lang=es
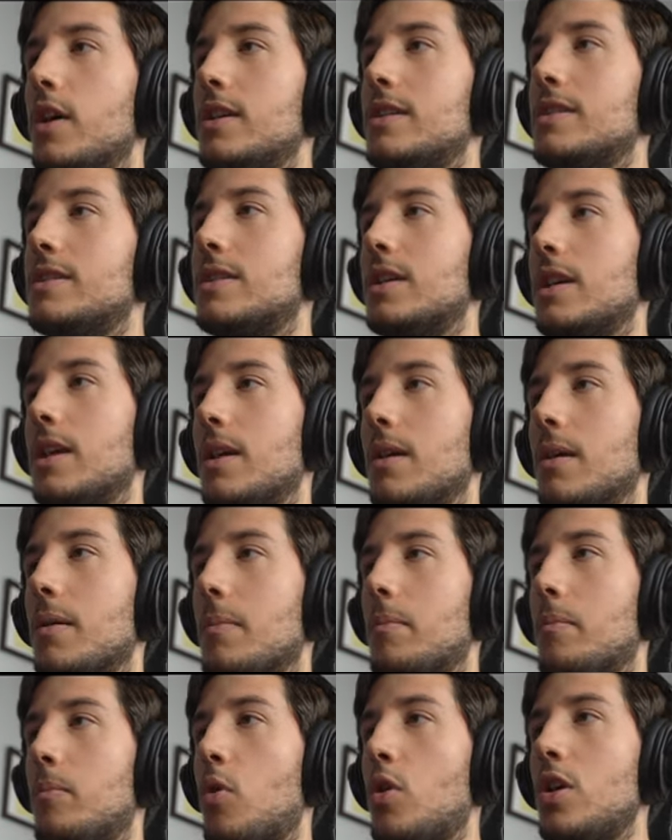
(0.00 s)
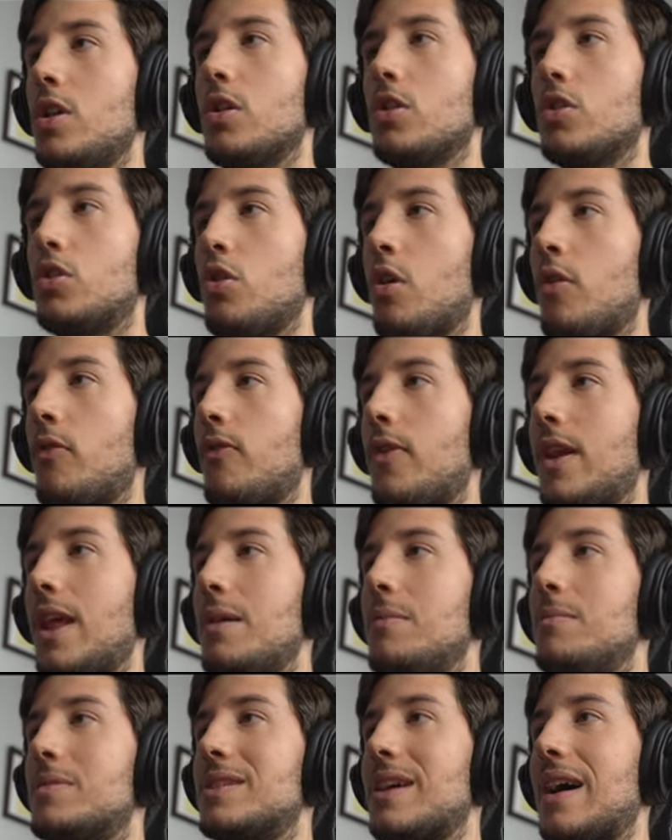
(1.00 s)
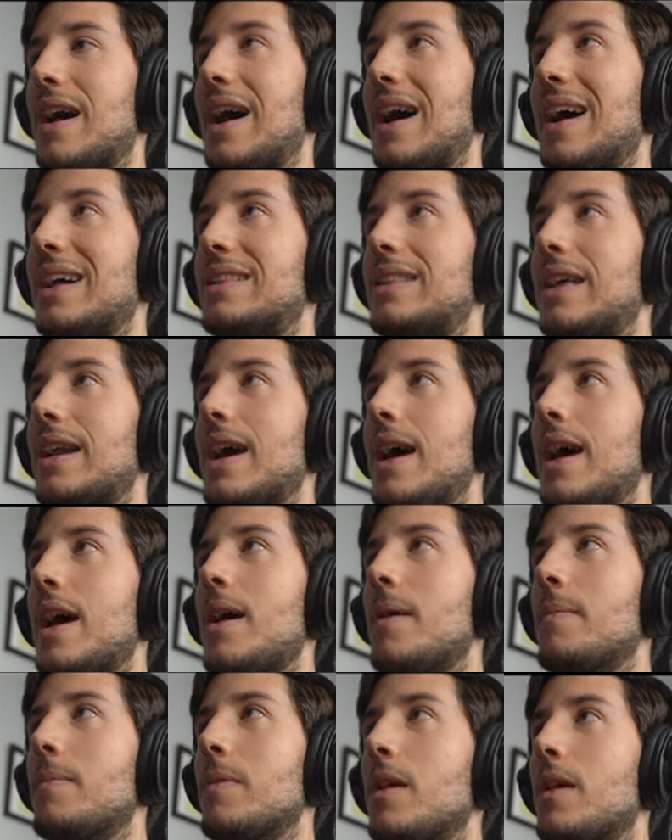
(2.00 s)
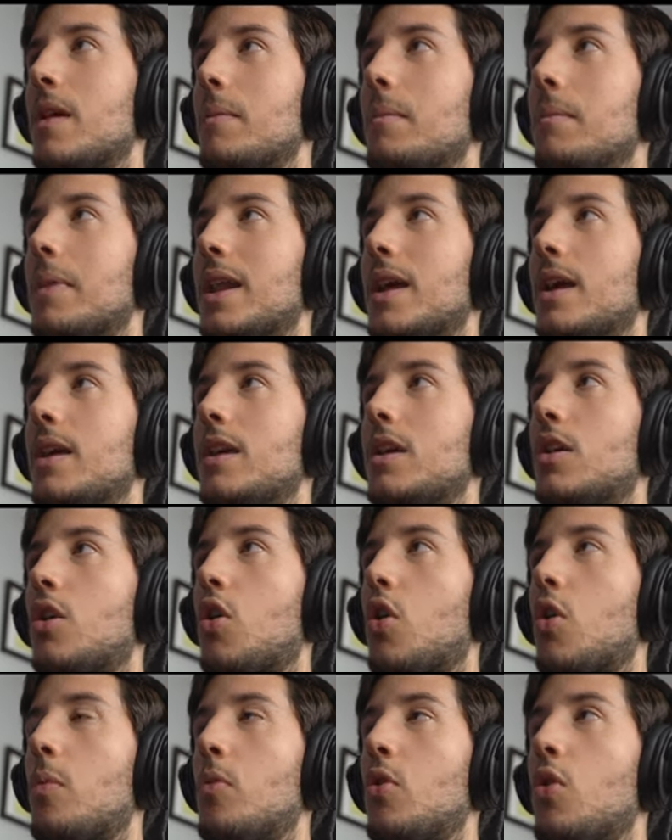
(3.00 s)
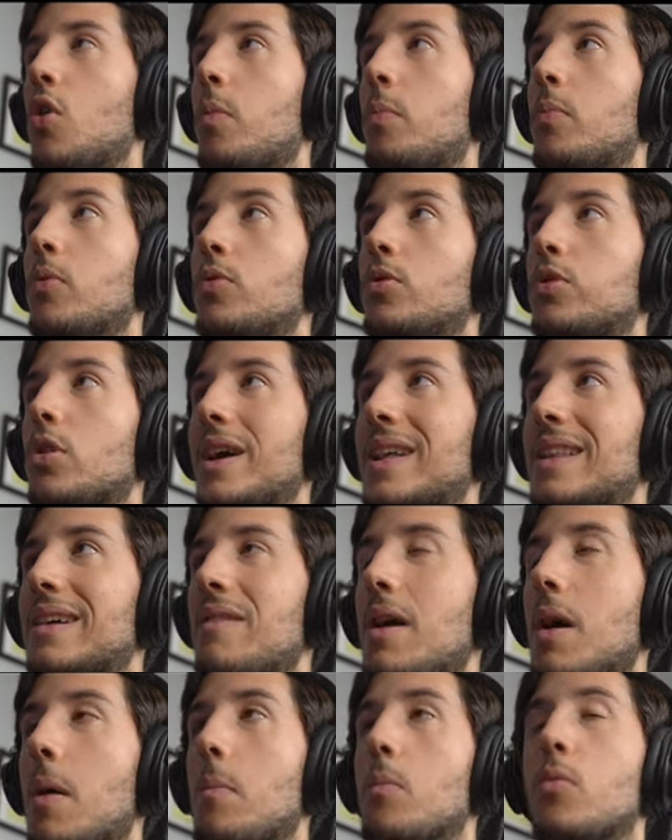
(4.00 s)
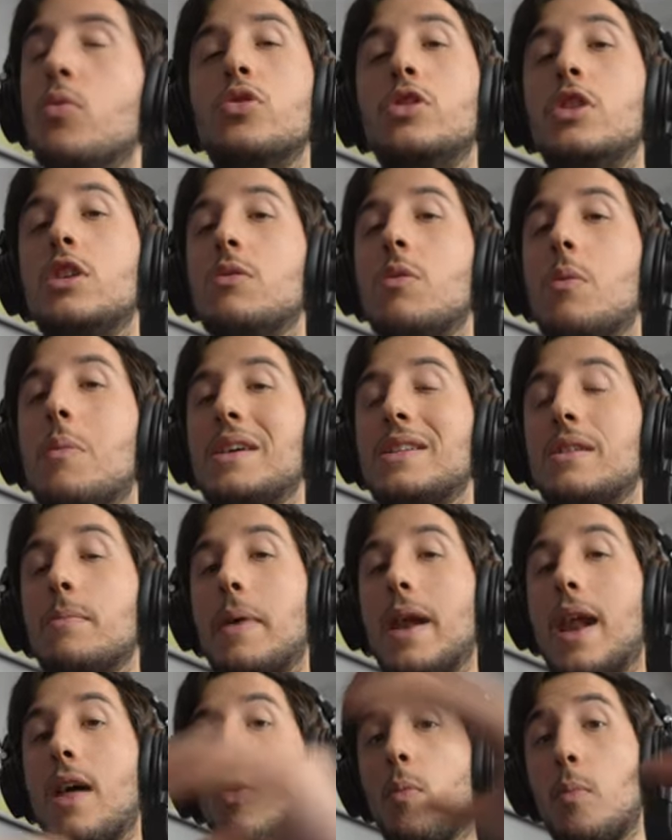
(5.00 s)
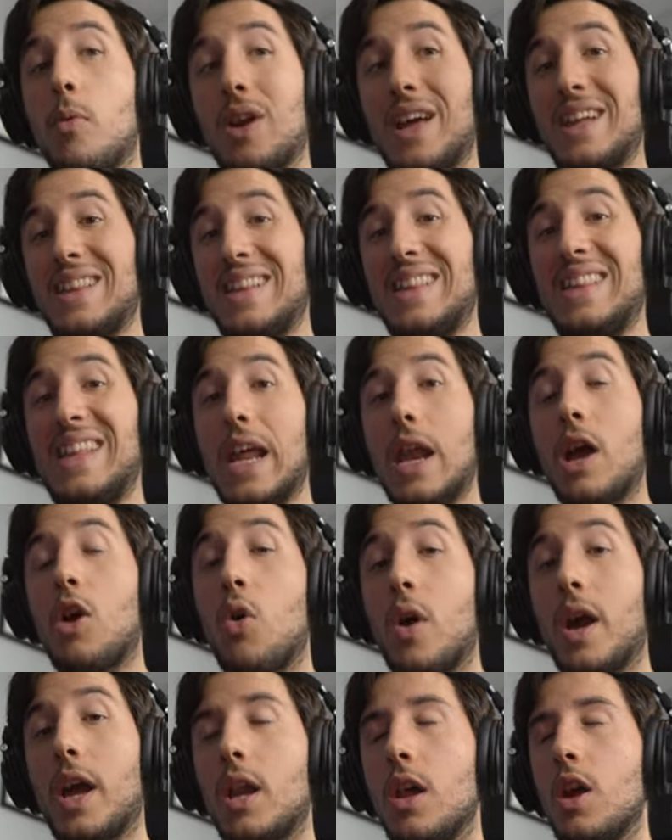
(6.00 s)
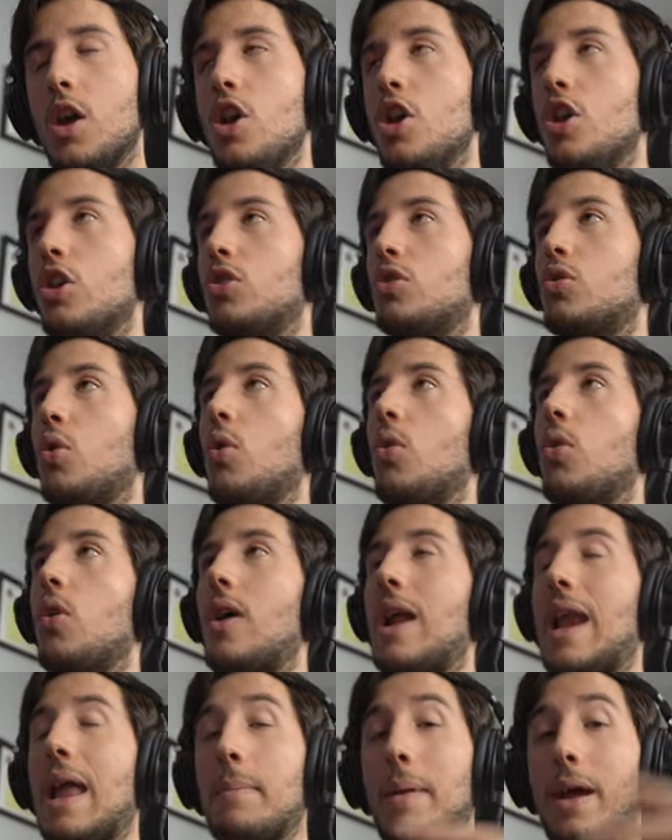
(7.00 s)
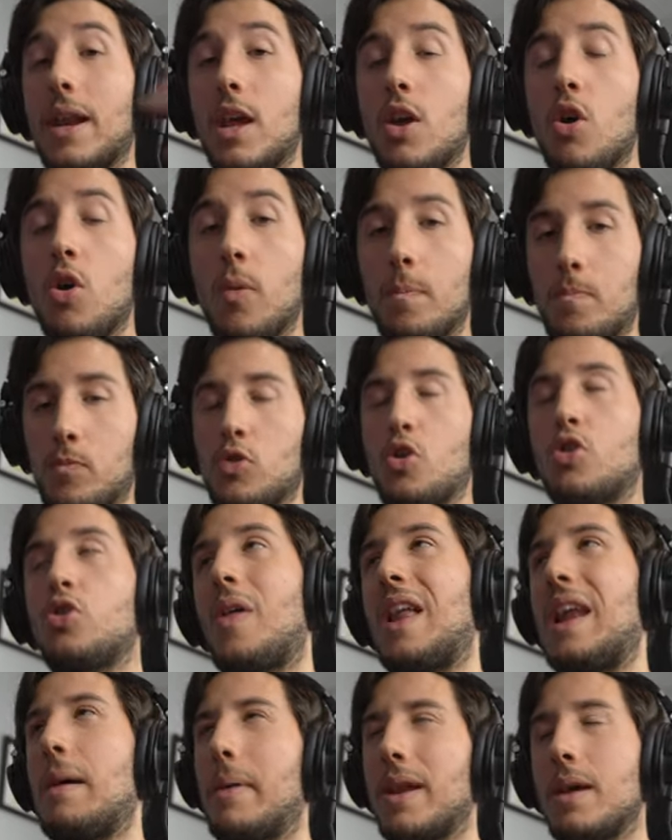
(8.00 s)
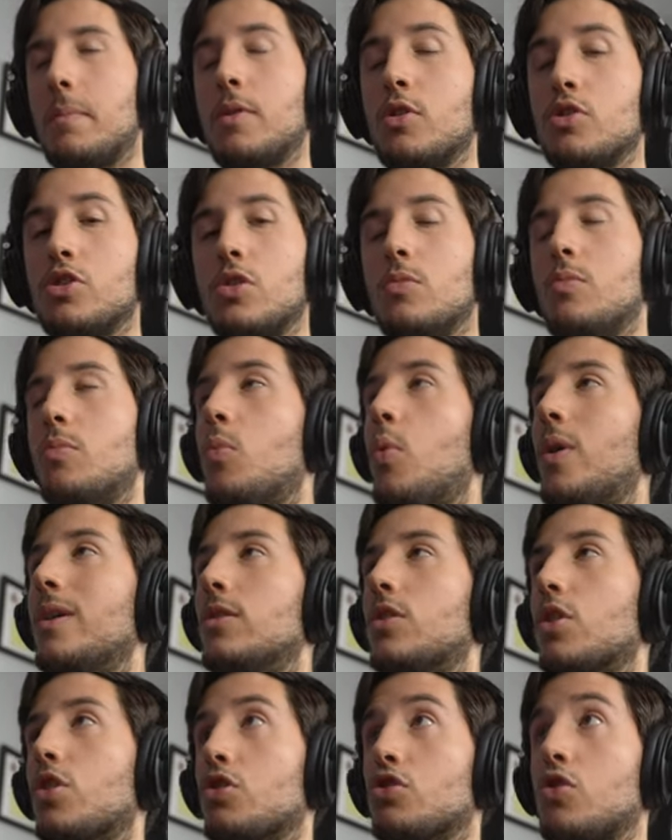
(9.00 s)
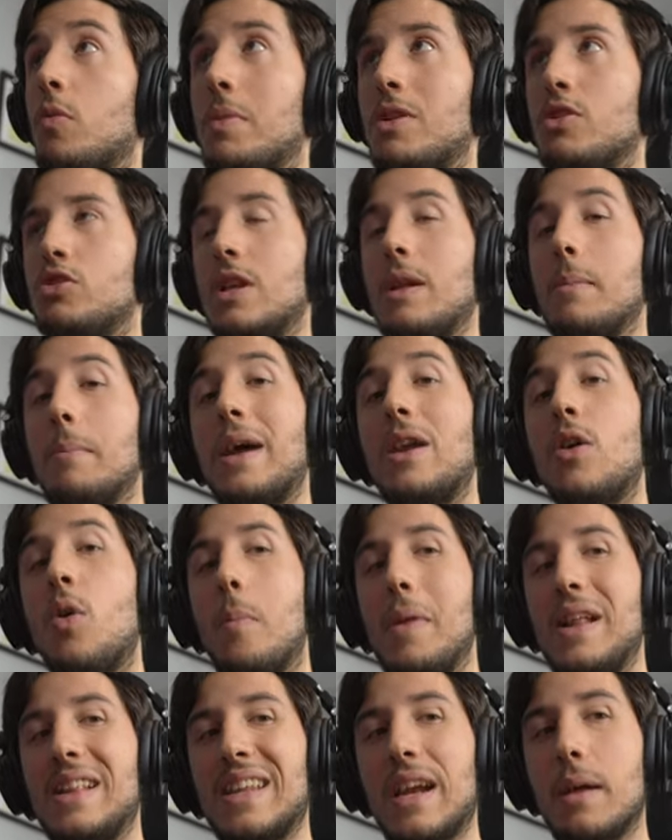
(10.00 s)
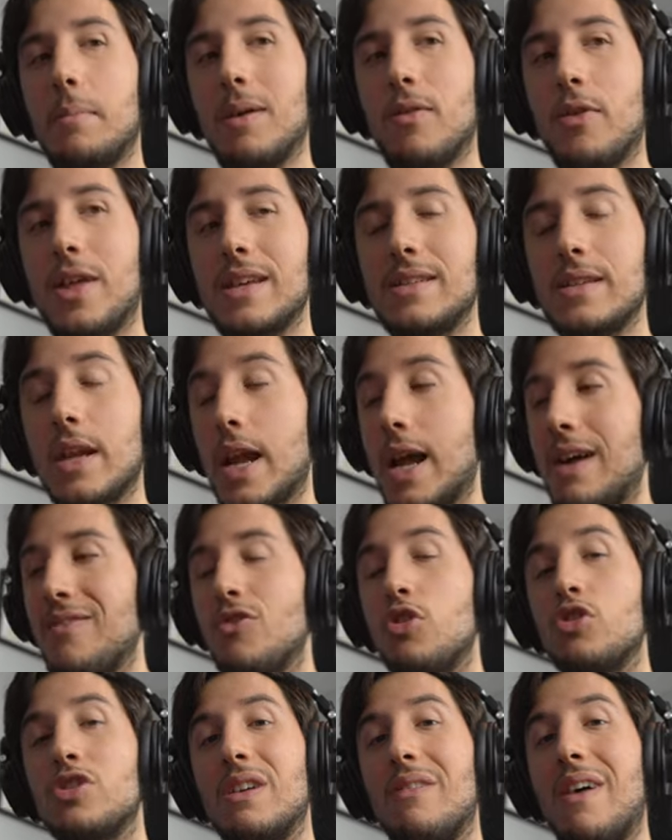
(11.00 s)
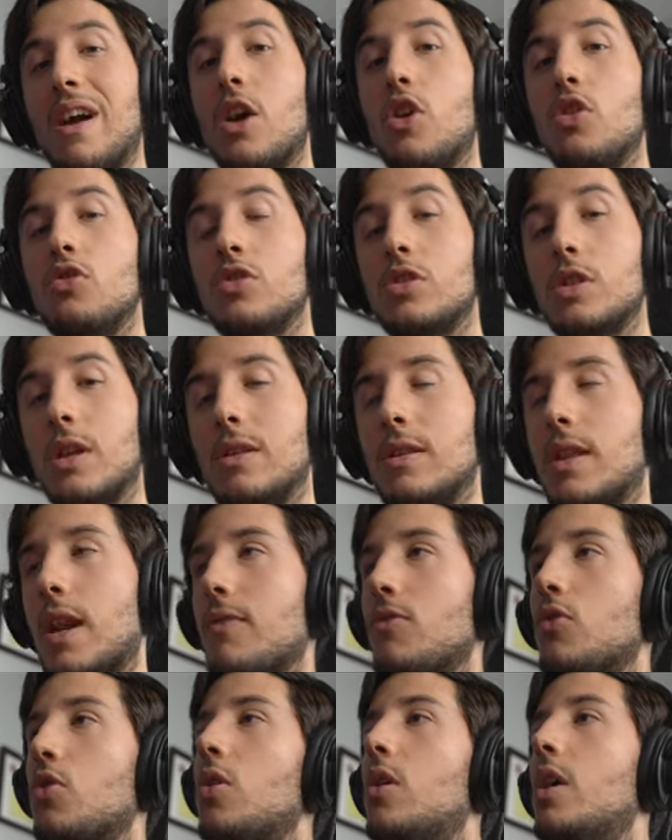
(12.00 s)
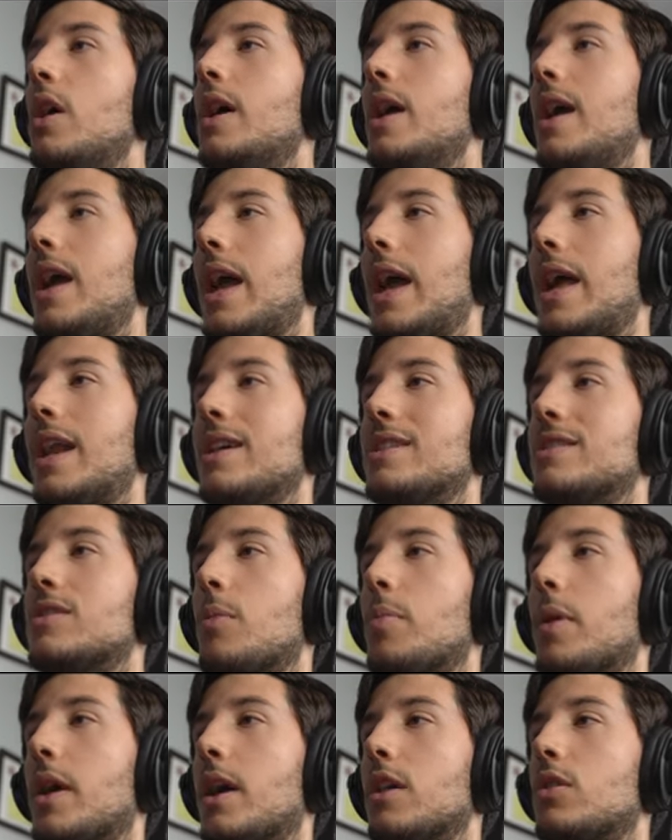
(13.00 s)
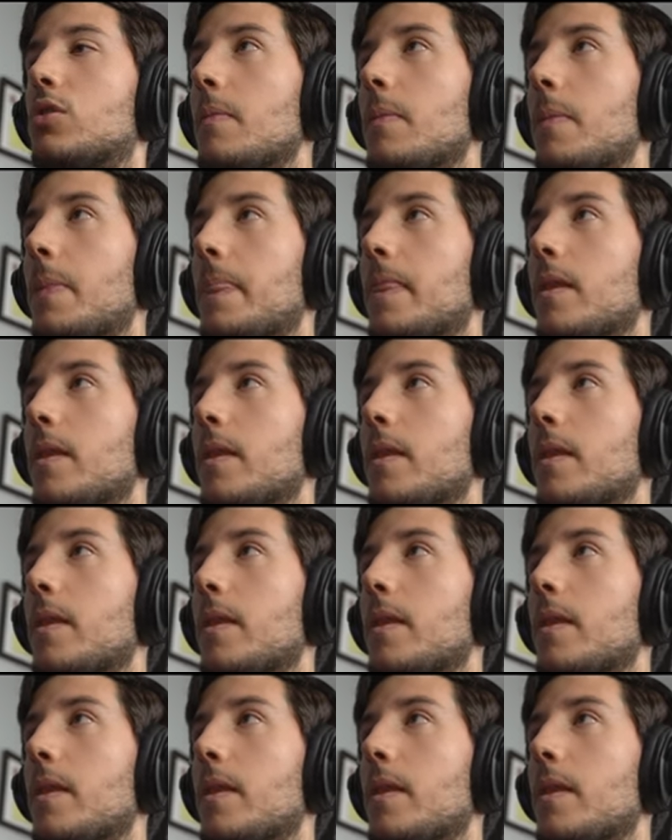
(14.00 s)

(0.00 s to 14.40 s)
Si voy dos frames atrás, veréis cómo los puntos estaban muchísimo más separados porque tendían a coger toda la pared, o no toda la pared, pero sí un buen trozo. Pero sin embargo, mientras me voy acercando, se van concentrando en ese objeto.